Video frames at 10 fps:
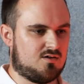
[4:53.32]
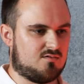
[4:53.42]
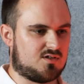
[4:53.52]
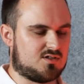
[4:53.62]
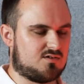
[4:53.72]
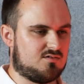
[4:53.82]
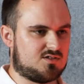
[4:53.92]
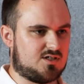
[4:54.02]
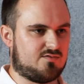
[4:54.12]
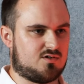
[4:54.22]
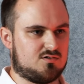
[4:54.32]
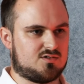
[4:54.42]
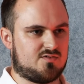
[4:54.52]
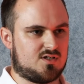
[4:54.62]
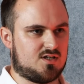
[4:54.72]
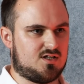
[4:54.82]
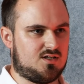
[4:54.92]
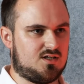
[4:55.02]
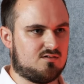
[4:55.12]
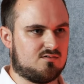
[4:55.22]
Und das gilt es einfach auch zu
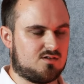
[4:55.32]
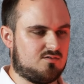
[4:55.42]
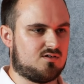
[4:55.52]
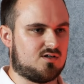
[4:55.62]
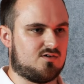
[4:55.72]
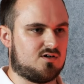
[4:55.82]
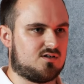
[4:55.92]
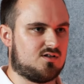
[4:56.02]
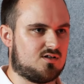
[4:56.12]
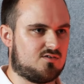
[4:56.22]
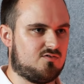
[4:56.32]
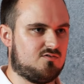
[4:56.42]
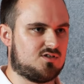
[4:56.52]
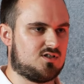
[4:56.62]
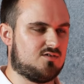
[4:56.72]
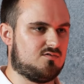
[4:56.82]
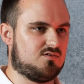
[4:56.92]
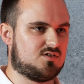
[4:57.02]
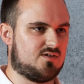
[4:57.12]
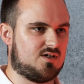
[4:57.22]
verteidigen. Und die Leute erwarten das von uns, die, die
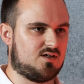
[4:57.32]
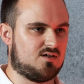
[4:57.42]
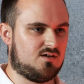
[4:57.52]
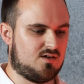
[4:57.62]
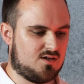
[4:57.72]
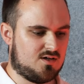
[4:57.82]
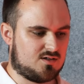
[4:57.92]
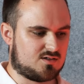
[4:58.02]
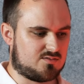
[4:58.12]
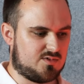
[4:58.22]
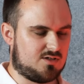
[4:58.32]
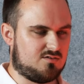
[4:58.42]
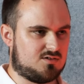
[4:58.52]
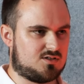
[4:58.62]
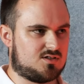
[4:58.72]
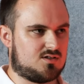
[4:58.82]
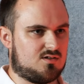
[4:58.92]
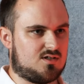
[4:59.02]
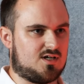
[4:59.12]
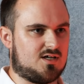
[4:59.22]
uns wählen, dass wir uns
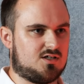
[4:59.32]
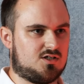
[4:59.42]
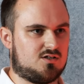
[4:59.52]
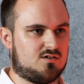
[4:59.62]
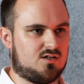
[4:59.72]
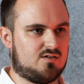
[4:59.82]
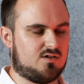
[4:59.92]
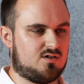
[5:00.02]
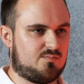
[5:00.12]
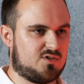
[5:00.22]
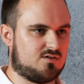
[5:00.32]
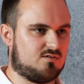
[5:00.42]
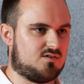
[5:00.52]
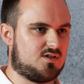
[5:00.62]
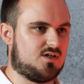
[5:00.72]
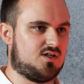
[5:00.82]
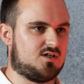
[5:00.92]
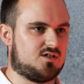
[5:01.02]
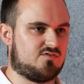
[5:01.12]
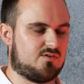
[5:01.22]
dagegen stellen, wenn etwas nachteilig
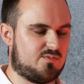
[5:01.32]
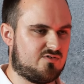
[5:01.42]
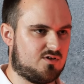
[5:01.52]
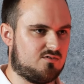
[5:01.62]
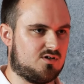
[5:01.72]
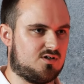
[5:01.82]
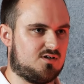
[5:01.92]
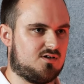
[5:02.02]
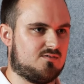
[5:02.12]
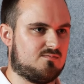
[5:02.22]
ist für die Bevölkerung.